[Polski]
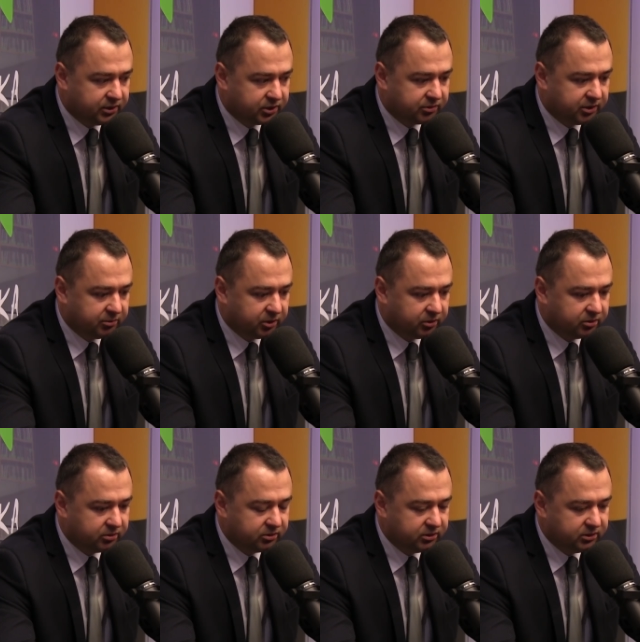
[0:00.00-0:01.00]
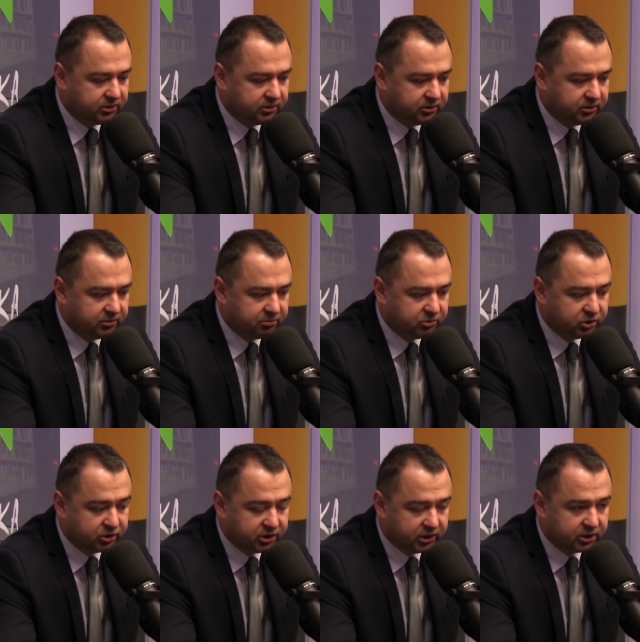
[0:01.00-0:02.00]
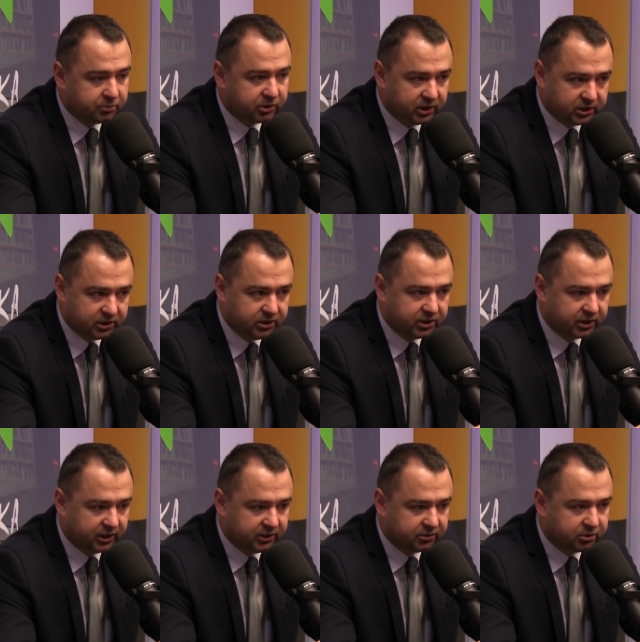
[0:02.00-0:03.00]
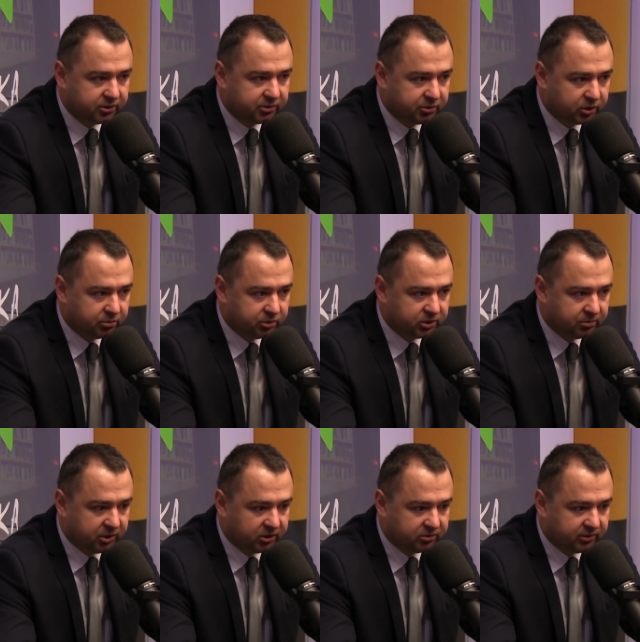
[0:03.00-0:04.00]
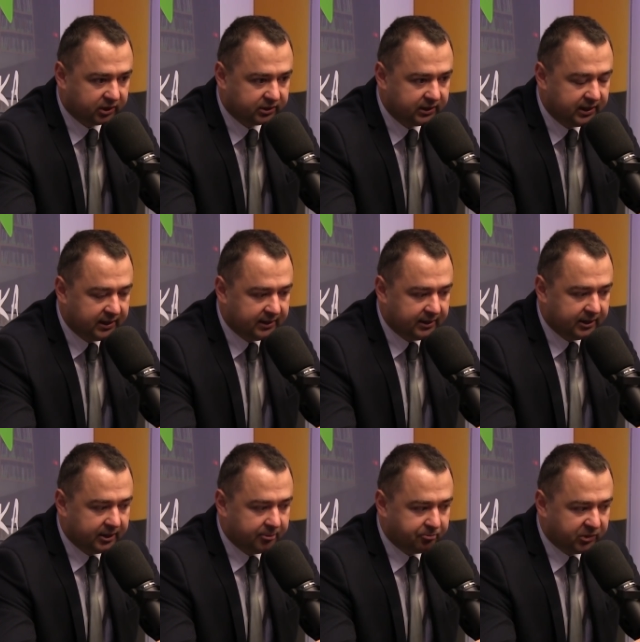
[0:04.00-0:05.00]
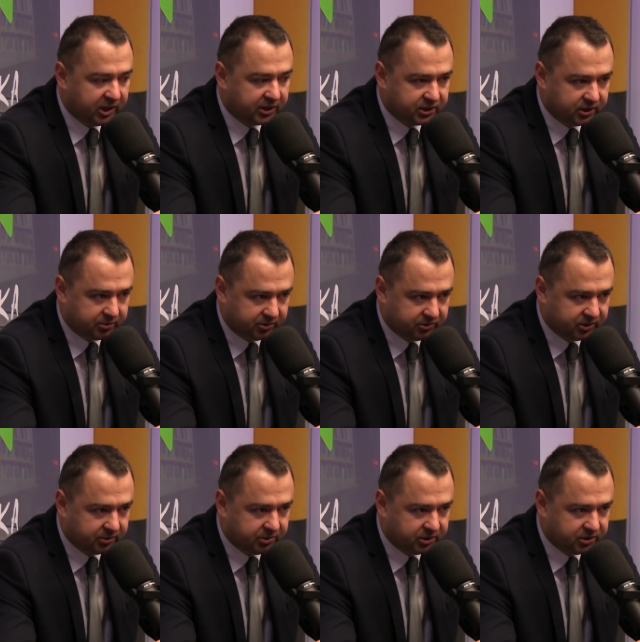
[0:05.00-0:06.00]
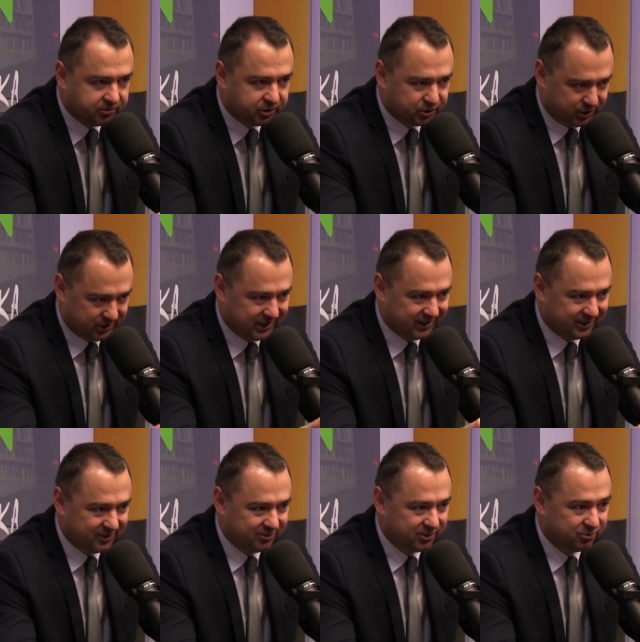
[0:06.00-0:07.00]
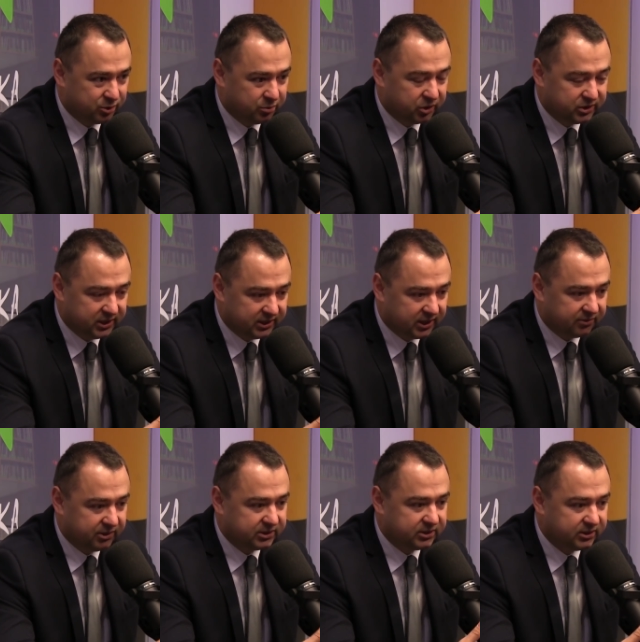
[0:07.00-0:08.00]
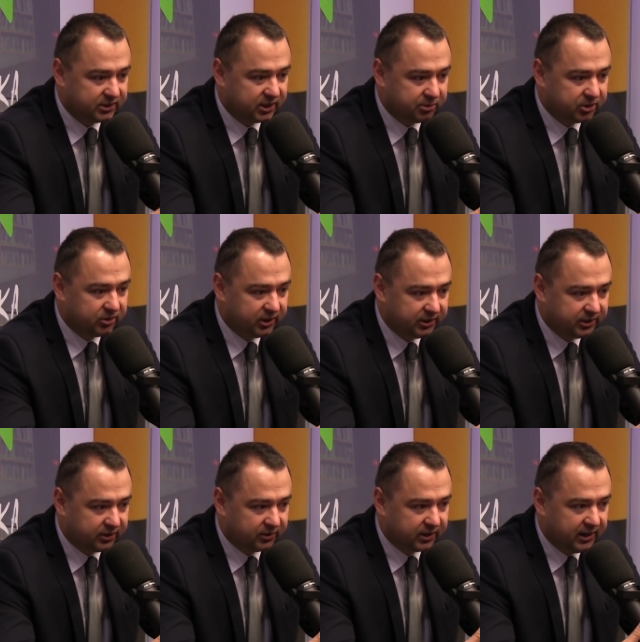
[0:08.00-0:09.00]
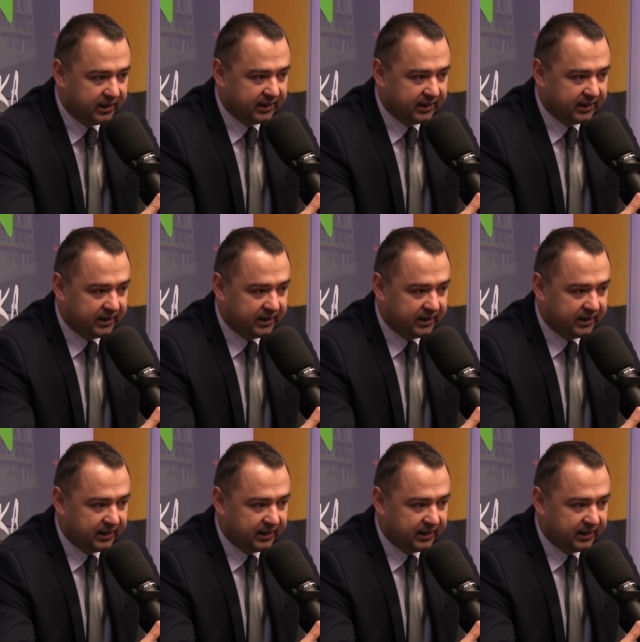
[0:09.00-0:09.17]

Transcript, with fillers: niż w tym roku, co trzeba też podkreślić, że kredyt, który w tym roku był zaplanowany, raczej na pewno nie będzie wykorzystany w 100%, więc to jest jakby kolejny rok